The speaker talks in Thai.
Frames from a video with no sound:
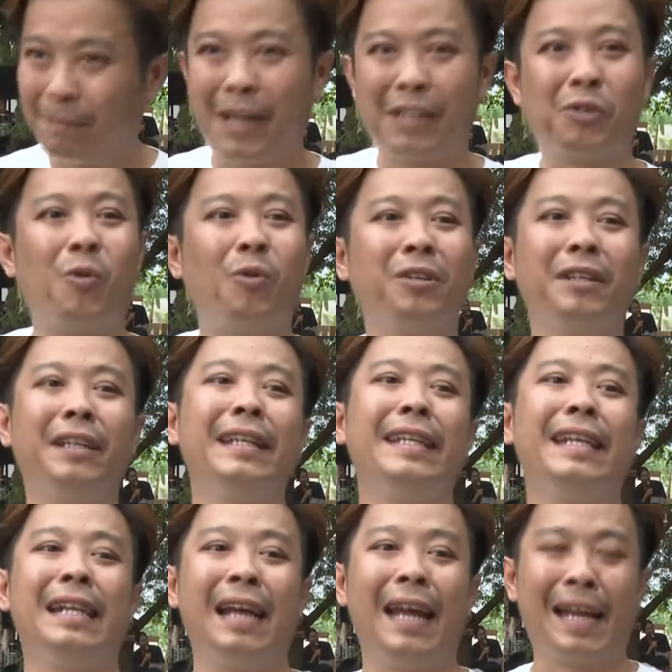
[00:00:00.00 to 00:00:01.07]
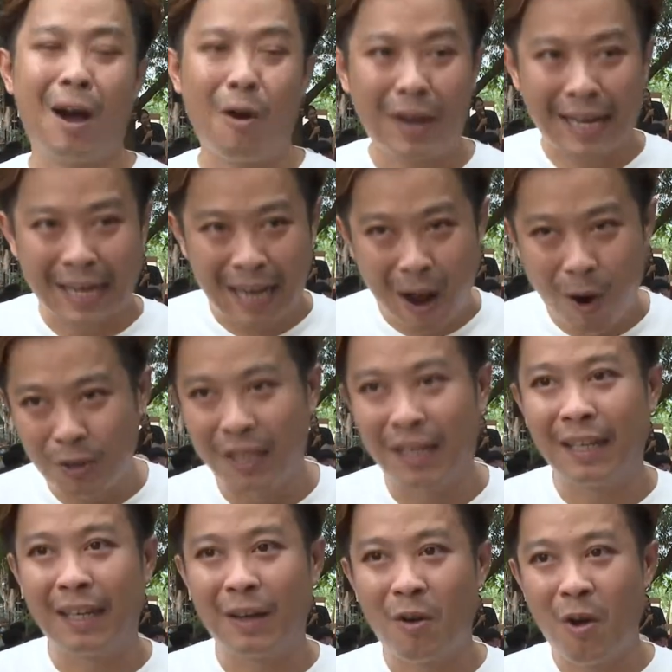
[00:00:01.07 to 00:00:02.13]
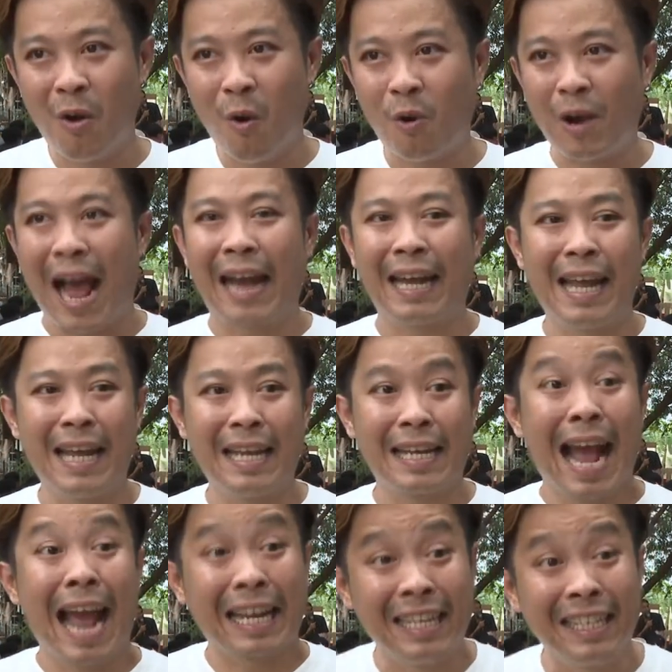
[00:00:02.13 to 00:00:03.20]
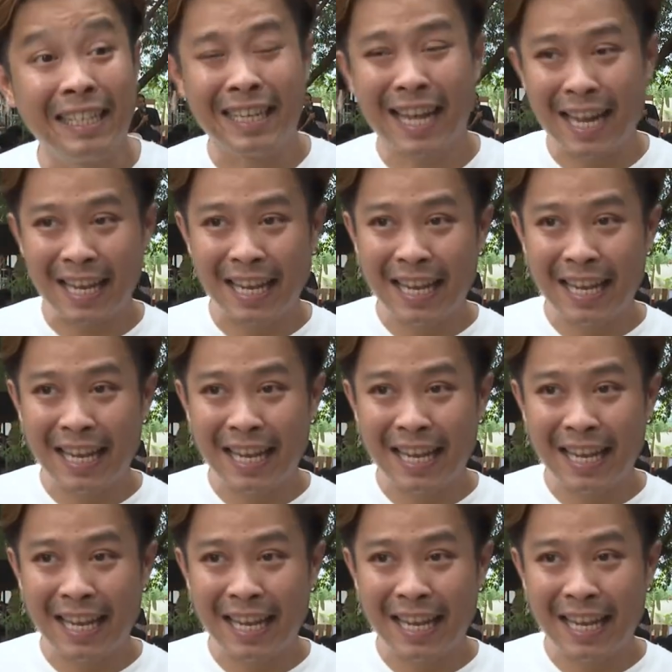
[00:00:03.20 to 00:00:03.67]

มาส่งถึงที่นี่เลยให้เขาได้เข้าถึงโอกาสได้ง่ายขึ้นได้